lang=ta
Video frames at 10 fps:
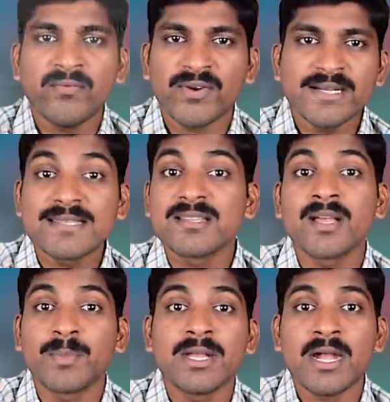இன்ஃப்ளூயன்ஸ்
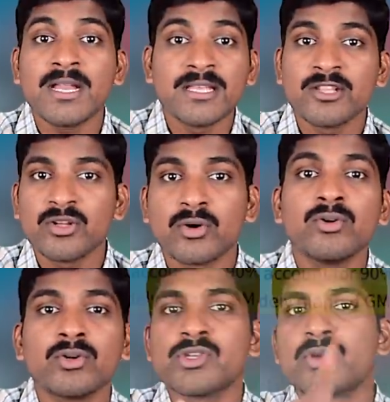இதுக்கு பின்னாடி
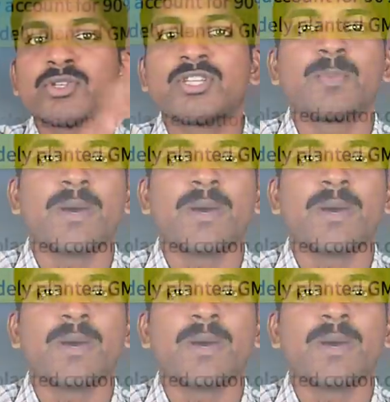இருந்திருக்குன்னு கொஞ்சம் யோசிச்சு